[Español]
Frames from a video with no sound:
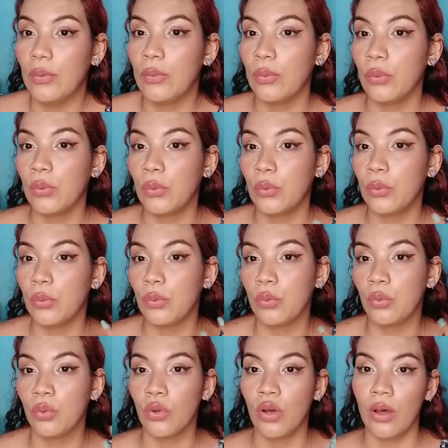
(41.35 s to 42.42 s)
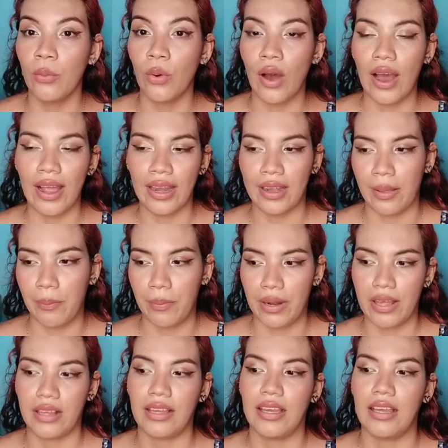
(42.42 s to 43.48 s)
un nuevo aire
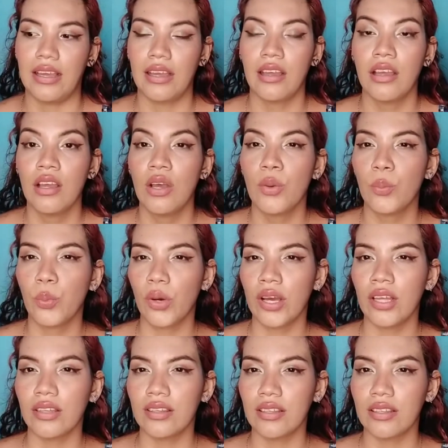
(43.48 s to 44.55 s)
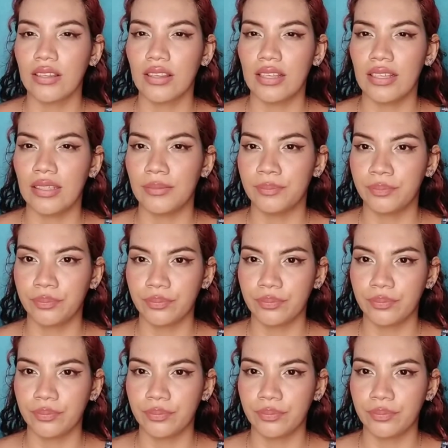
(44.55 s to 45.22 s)
para que pues este